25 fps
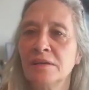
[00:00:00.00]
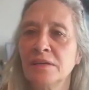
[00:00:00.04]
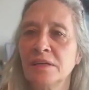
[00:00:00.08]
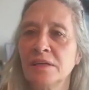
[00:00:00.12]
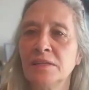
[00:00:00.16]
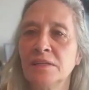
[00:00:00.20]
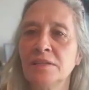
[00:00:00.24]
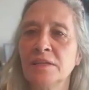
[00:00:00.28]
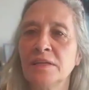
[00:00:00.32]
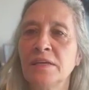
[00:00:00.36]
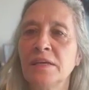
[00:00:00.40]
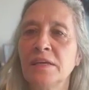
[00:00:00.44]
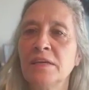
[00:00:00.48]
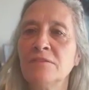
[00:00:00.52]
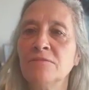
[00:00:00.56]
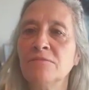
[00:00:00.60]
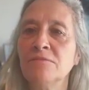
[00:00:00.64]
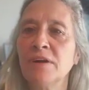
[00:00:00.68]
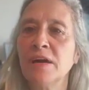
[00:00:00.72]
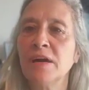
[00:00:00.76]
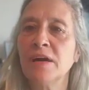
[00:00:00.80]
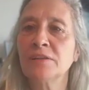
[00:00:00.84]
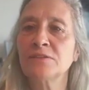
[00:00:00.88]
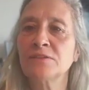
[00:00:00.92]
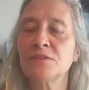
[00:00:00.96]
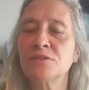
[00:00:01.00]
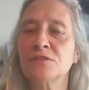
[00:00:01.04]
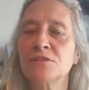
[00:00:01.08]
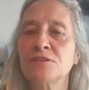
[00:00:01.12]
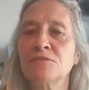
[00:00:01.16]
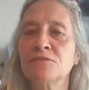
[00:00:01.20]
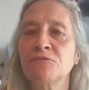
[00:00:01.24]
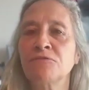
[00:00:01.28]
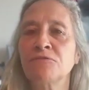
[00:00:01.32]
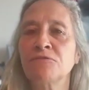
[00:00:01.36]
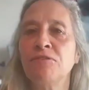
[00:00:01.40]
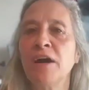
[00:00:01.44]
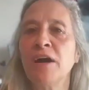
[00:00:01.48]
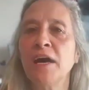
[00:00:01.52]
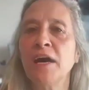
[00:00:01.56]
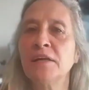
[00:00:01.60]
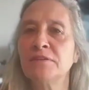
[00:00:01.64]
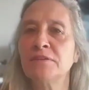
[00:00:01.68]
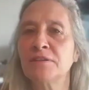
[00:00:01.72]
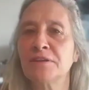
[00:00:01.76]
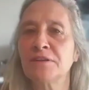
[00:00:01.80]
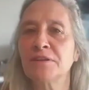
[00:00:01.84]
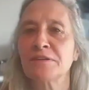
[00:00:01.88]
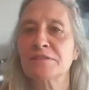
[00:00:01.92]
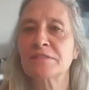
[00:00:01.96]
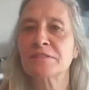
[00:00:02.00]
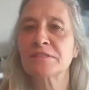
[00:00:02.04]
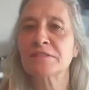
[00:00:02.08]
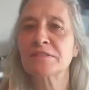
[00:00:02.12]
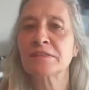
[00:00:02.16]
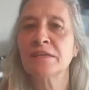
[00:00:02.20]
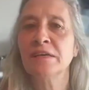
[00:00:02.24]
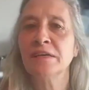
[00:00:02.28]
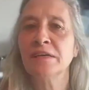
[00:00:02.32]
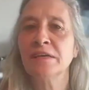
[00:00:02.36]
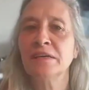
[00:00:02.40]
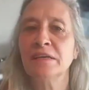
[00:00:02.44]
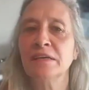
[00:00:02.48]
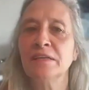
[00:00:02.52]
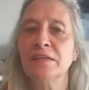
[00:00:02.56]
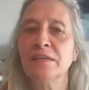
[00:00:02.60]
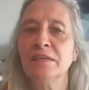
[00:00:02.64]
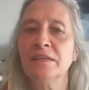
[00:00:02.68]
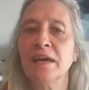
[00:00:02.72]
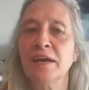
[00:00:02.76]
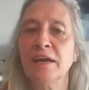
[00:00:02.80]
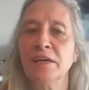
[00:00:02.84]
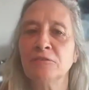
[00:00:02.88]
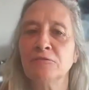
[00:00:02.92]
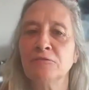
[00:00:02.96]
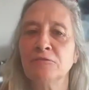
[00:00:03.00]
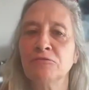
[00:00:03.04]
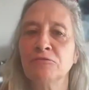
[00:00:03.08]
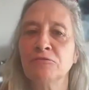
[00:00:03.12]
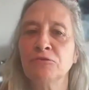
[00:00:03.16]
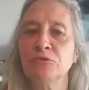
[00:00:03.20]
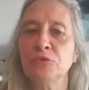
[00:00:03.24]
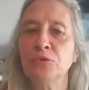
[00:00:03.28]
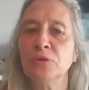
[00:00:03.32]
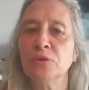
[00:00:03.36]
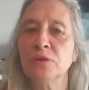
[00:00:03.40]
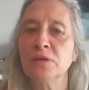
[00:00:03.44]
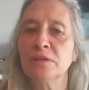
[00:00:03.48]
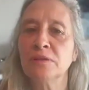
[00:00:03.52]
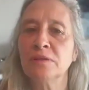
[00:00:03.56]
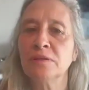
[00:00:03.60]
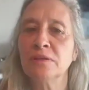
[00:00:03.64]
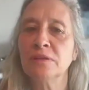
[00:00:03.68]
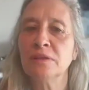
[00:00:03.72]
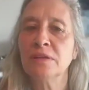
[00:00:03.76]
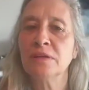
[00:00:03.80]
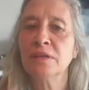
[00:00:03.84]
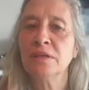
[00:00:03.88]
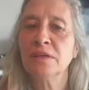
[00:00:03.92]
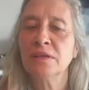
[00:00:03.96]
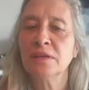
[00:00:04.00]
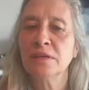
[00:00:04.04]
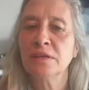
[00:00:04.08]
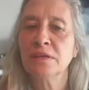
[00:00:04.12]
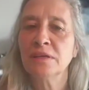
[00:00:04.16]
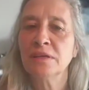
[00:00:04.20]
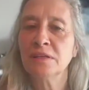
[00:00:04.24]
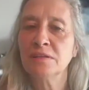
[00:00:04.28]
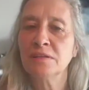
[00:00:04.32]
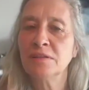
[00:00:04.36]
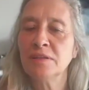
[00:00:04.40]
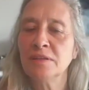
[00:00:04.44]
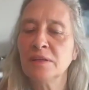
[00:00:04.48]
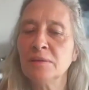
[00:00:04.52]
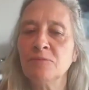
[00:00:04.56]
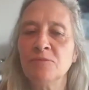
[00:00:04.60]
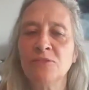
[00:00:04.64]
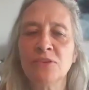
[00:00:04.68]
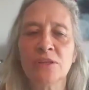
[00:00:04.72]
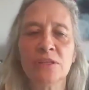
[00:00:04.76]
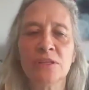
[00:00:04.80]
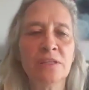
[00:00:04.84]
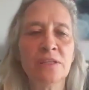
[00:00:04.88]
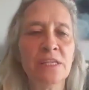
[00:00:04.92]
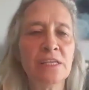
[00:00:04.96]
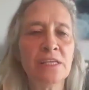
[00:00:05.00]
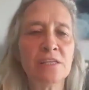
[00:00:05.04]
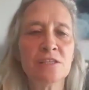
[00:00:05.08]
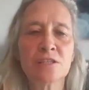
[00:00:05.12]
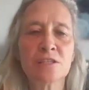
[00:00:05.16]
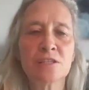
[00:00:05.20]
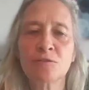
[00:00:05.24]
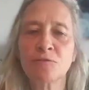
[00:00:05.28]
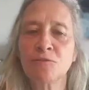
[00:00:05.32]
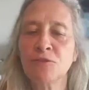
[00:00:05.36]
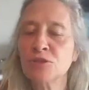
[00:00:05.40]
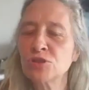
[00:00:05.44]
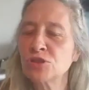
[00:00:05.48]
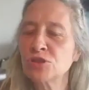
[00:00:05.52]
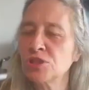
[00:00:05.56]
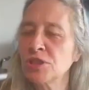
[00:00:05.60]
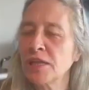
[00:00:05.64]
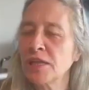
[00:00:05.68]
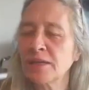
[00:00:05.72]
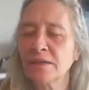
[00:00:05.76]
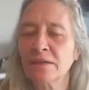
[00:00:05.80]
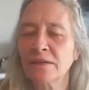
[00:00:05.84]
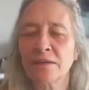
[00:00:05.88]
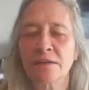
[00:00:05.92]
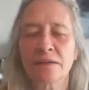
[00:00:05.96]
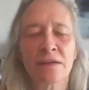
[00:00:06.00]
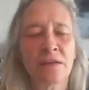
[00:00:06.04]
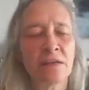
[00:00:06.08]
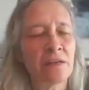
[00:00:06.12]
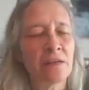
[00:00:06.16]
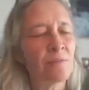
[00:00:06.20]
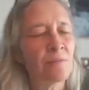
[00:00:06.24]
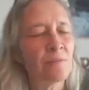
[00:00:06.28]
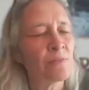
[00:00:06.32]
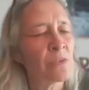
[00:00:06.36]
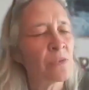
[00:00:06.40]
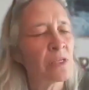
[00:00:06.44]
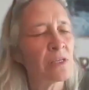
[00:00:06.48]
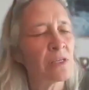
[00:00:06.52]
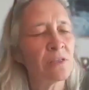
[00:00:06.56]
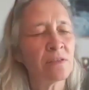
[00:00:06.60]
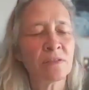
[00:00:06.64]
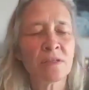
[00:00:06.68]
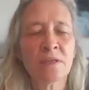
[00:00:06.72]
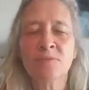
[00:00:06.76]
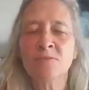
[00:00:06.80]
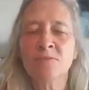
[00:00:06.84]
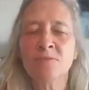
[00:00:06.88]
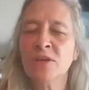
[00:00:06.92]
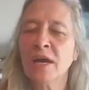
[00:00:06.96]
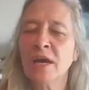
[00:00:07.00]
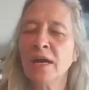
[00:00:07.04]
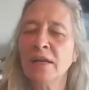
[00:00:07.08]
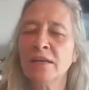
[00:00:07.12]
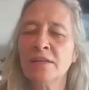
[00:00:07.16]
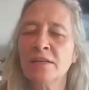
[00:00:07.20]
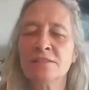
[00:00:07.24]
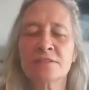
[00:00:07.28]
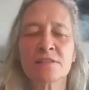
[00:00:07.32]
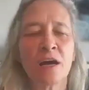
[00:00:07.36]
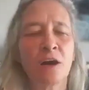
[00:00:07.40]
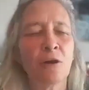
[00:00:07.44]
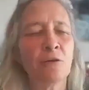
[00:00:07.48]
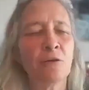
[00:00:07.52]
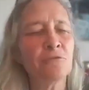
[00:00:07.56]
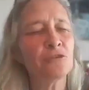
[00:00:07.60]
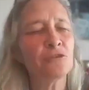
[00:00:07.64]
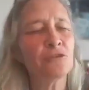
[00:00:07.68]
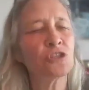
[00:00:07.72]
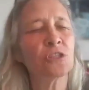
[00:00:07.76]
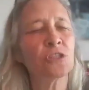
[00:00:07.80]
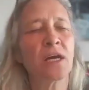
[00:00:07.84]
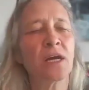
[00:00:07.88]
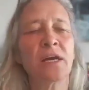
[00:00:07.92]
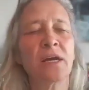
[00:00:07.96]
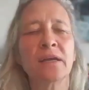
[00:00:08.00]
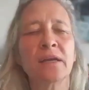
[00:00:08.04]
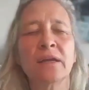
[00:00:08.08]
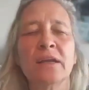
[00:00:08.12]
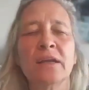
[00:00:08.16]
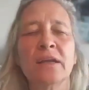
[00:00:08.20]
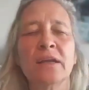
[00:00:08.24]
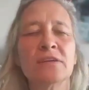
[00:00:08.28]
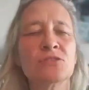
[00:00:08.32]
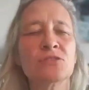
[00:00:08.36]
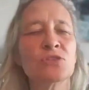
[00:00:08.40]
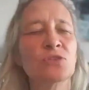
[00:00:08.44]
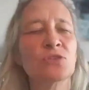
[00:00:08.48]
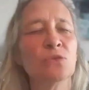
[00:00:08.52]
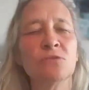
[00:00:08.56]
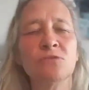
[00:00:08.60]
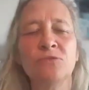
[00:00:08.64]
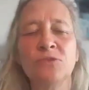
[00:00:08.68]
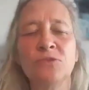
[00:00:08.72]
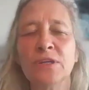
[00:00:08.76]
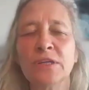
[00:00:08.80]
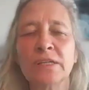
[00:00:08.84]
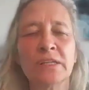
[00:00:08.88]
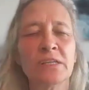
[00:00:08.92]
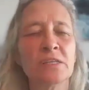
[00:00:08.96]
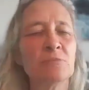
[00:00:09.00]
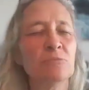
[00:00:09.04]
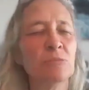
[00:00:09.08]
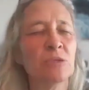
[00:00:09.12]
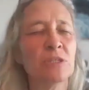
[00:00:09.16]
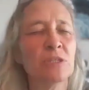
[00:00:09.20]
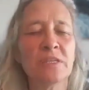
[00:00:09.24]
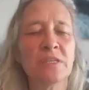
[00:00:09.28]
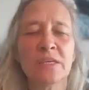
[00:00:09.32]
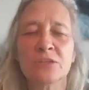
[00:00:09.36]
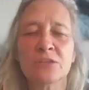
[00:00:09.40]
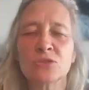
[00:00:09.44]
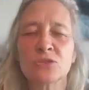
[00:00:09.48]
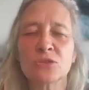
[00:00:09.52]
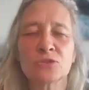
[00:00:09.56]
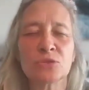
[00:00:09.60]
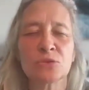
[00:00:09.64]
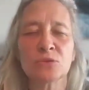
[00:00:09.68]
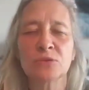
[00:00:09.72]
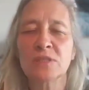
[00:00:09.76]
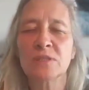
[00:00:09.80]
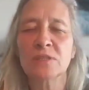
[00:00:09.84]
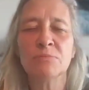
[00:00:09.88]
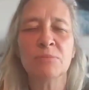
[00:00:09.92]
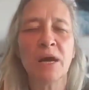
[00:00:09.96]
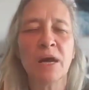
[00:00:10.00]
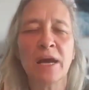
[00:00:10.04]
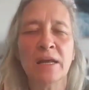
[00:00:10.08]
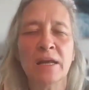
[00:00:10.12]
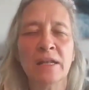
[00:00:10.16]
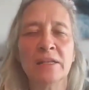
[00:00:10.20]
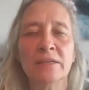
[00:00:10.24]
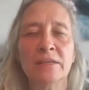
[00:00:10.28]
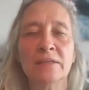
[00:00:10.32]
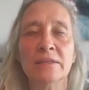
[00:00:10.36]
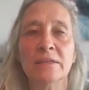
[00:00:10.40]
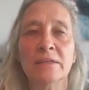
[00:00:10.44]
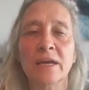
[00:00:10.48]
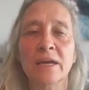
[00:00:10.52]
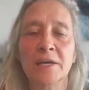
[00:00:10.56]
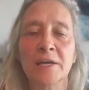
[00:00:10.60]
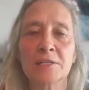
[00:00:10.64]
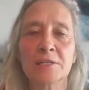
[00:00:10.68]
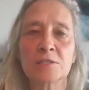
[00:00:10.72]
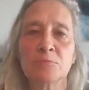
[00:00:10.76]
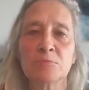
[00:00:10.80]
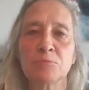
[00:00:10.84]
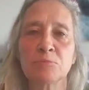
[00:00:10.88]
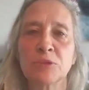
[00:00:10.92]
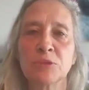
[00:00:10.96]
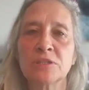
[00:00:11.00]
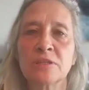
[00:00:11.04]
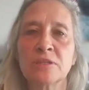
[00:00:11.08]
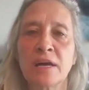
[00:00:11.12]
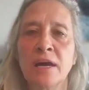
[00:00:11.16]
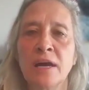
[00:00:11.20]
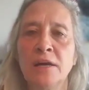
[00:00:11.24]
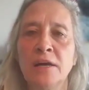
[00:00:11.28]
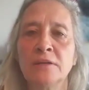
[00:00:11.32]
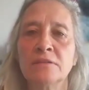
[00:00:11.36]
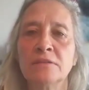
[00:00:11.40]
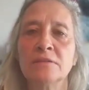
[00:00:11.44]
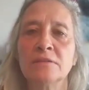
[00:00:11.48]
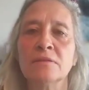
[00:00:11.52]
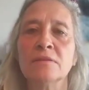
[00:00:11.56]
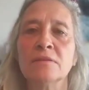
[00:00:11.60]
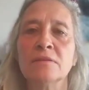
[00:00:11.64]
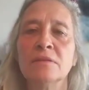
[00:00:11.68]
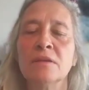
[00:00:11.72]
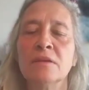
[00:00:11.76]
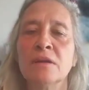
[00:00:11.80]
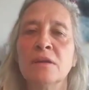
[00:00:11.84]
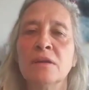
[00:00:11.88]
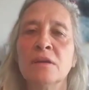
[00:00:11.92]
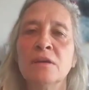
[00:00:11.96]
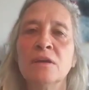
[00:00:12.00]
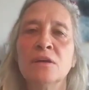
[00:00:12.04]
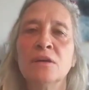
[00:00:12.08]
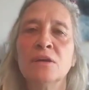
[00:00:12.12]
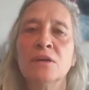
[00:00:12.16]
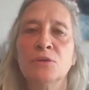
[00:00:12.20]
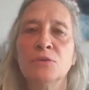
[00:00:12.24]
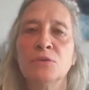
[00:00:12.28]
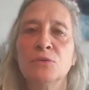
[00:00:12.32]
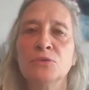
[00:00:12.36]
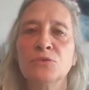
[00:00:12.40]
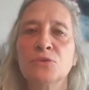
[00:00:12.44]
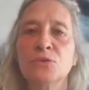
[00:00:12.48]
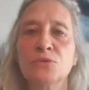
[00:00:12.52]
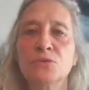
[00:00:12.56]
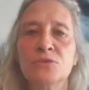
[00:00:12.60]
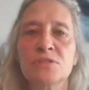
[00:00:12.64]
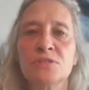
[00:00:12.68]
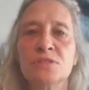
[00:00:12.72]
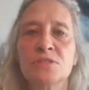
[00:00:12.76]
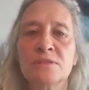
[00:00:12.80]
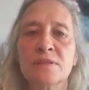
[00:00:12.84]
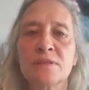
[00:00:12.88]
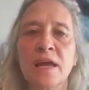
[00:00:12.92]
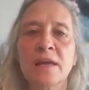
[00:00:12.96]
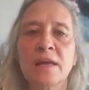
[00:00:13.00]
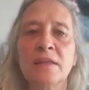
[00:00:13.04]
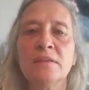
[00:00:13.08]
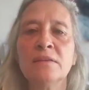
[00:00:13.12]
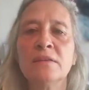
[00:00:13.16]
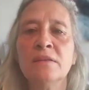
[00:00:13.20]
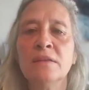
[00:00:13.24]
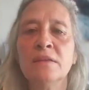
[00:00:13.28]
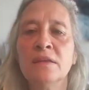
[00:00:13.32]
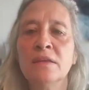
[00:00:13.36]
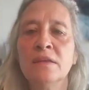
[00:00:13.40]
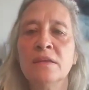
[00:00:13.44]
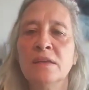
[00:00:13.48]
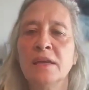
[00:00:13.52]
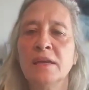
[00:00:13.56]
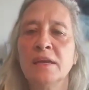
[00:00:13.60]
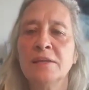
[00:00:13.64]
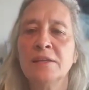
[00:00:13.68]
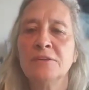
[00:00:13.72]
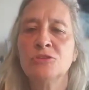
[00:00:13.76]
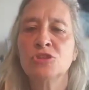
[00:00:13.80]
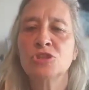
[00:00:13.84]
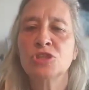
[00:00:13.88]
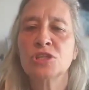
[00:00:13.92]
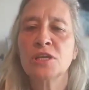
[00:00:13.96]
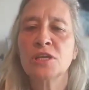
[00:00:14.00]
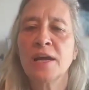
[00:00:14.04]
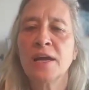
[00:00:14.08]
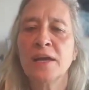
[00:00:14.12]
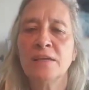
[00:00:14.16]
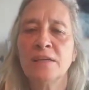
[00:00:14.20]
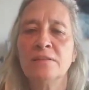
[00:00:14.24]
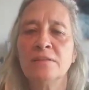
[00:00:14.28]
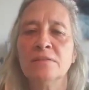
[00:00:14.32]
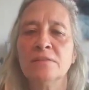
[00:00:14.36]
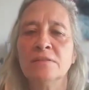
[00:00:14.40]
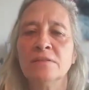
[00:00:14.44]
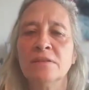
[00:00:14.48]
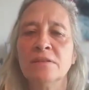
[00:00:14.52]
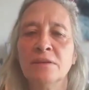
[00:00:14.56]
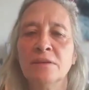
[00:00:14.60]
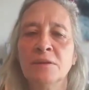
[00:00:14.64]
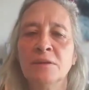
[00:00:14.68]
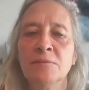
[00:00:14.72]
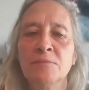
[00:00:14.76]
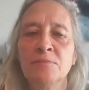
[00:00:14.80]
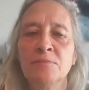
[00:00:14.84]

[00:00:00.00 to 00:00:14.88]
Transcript: in die Gegenwart des Vaters hineinführen, indem wir nichts verstecken, indem wir alles aufsteigen lassen und wirklich mit Jesus und dem Heiligen Geist betrachten und uns dann entscheiden,